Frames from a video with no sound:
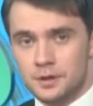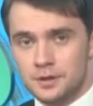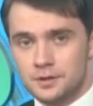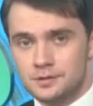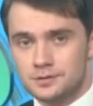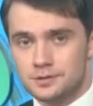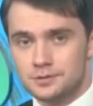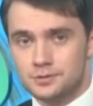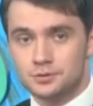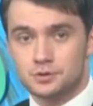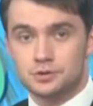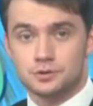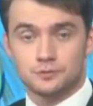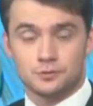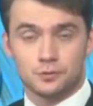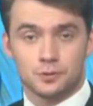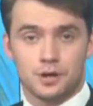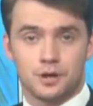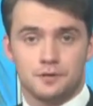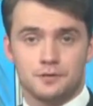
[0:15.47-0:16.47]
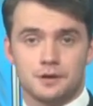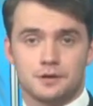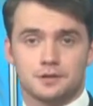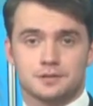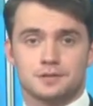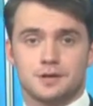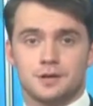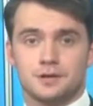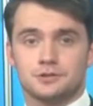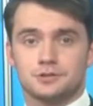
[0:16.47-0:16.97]
засучив рукава,
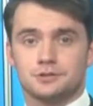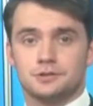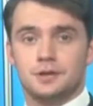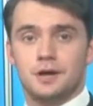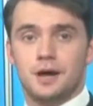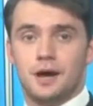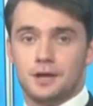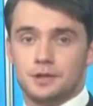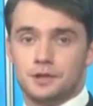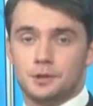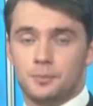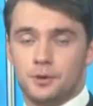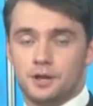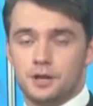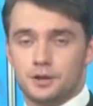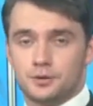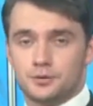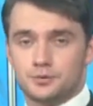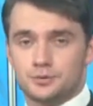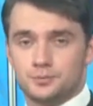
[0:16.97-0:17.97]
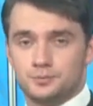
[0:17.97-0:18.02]
расскажет Анна Поляруш.